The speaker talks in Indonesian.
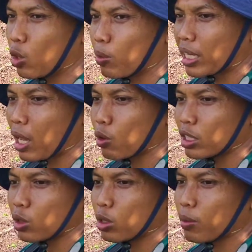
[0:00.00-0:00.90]
rumah
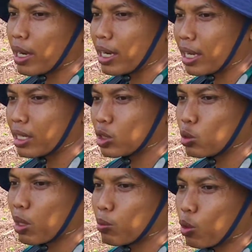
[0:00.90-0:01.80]
tawannya itu dimana
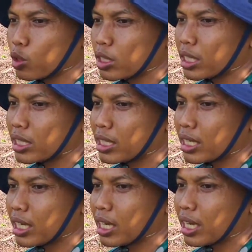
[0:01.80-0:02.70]
cuman
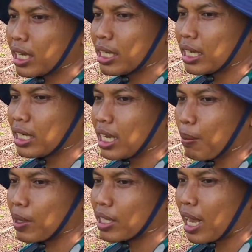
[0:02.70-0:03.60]
posisi
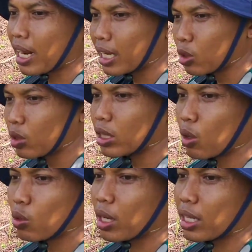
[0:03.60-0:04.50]
dia bersarang itu
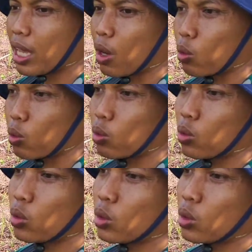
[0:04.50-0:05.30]
kita udah tahu